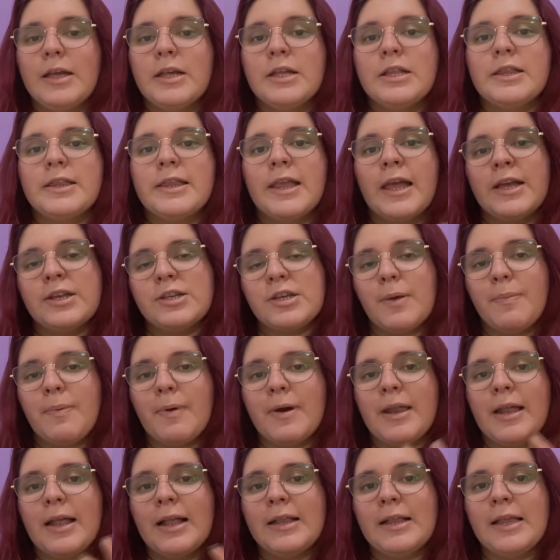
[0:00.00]
deixa
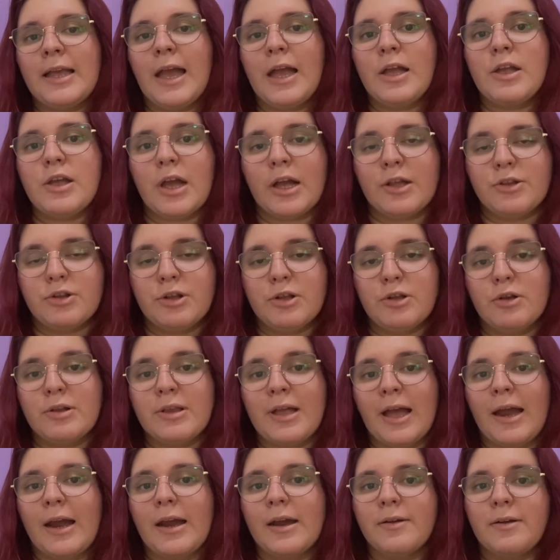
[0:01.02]
aparecer em
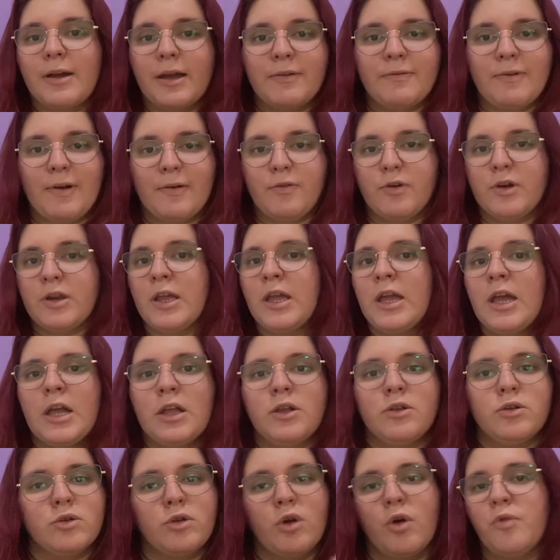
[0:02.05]
adicionar em
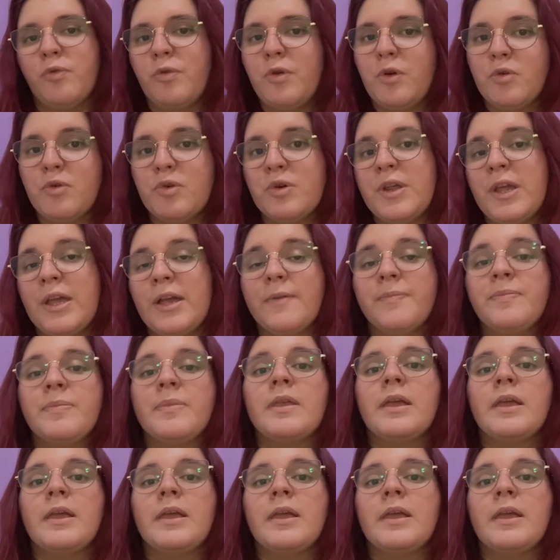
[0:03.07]
favoritos ou figurinha